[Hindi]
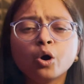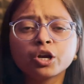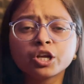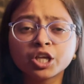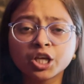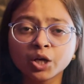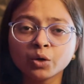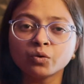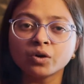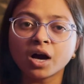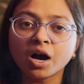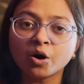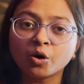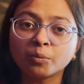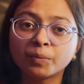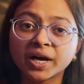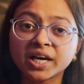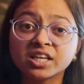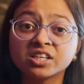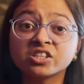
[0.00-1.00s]
और क्यों ना हो
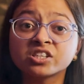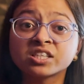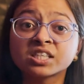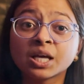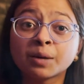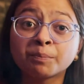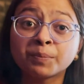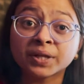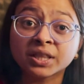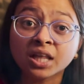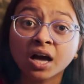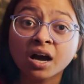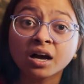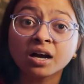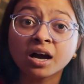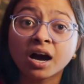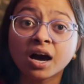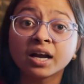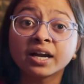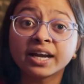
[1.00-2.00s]
भाई जिसके पिता
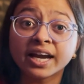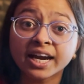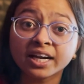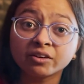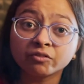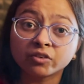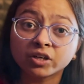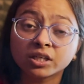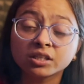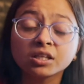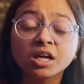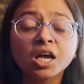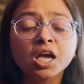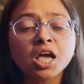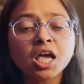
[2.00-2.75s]
का नेटवर्थ